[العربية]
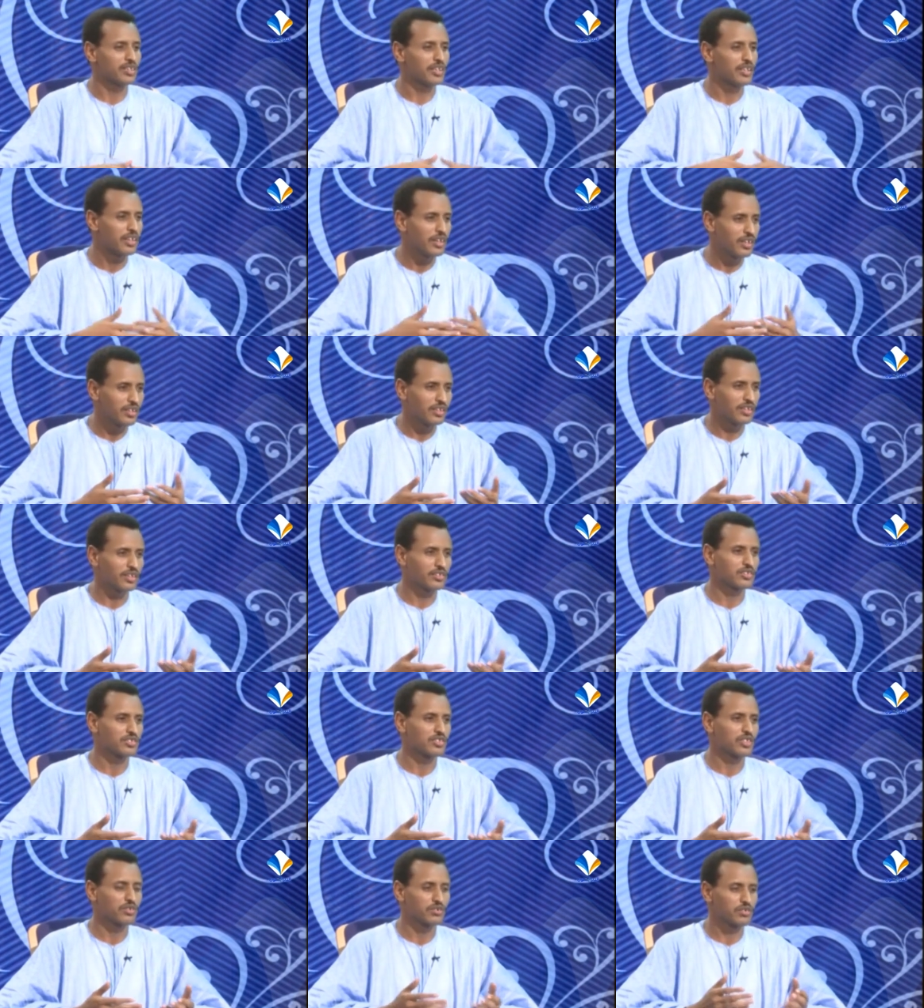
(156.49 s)
الآن لا
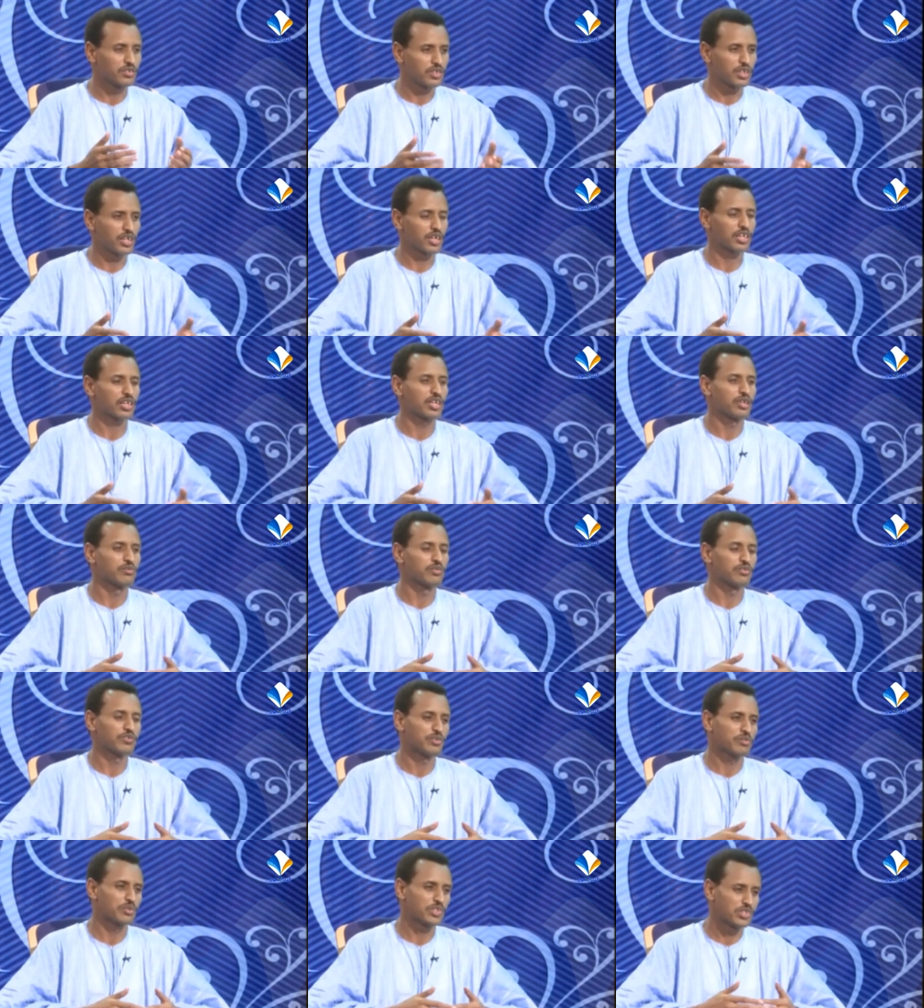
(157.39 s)
تزال تتحكم
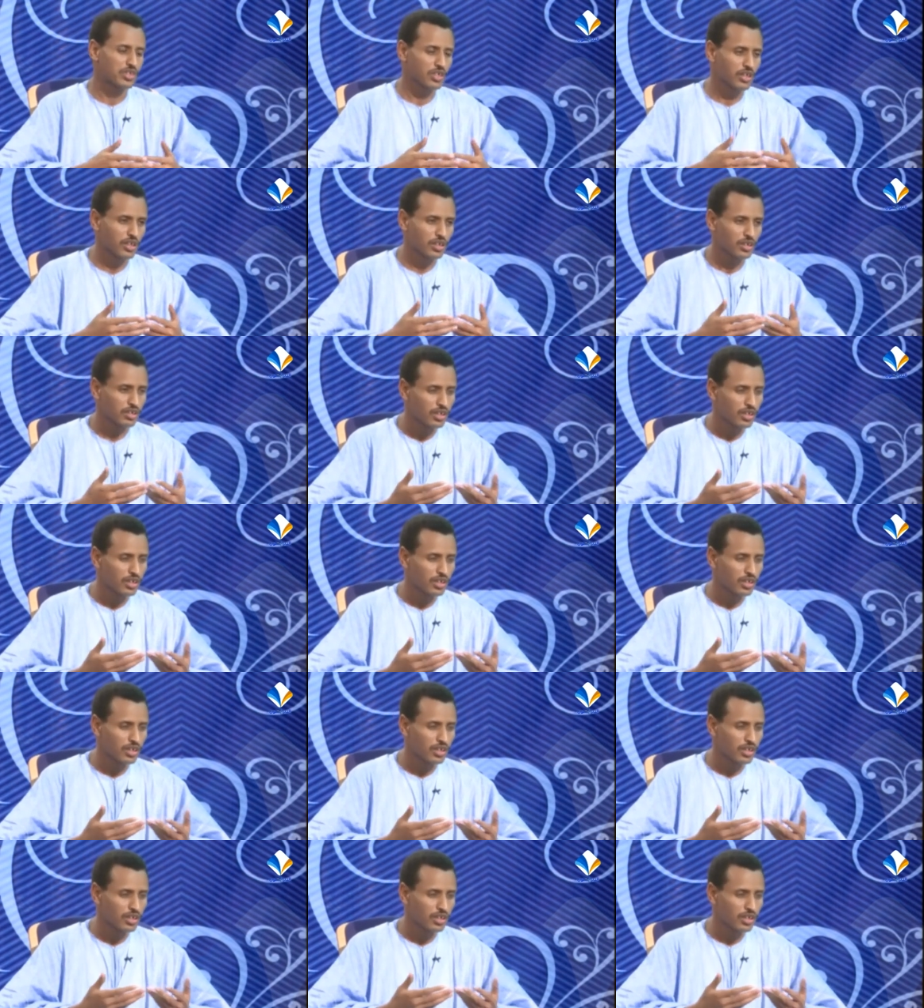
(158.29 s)
في مسار